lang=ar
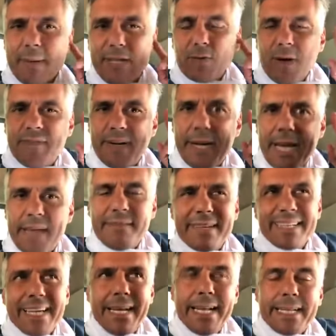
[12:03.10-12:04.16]
سمعتوها في اللايف
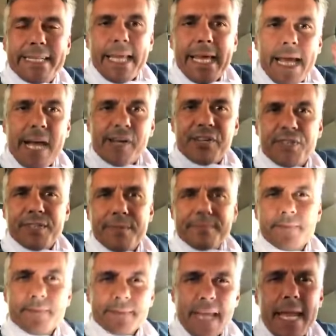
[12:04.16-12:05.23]
قال لك ديكاج
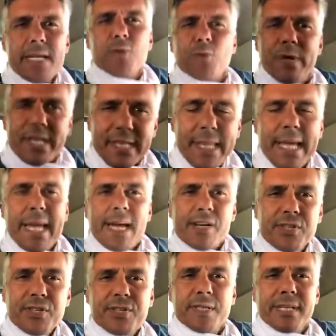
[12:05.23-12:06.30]
هي تقول لي
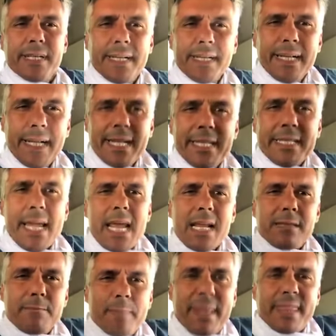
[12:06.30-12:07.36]
ديكاج
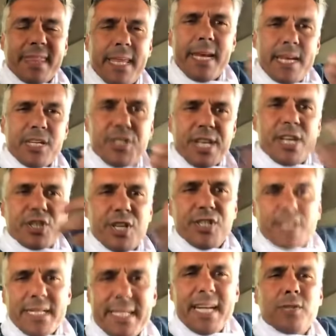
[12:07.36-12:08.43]
هي تمثل الجيش
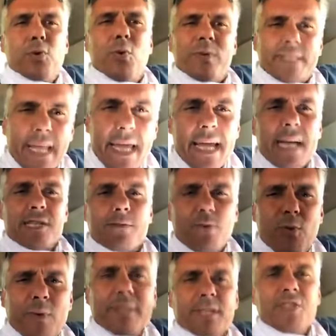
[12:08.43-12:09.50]
الجزائري تقول ديكاج
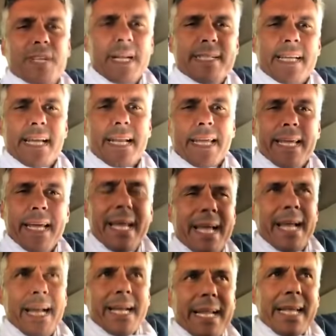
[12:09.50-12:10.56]
مواطن جزائري
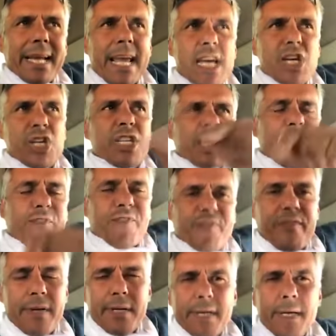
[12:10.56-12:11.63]
اللي راه
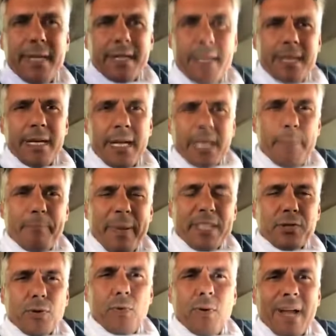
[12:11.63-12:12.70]
يكشف
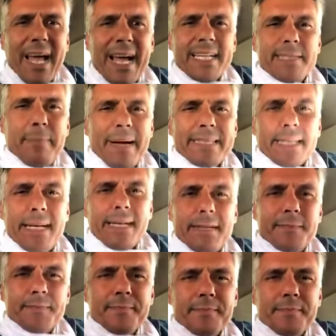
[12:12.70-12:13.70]
البترول الغاز باطل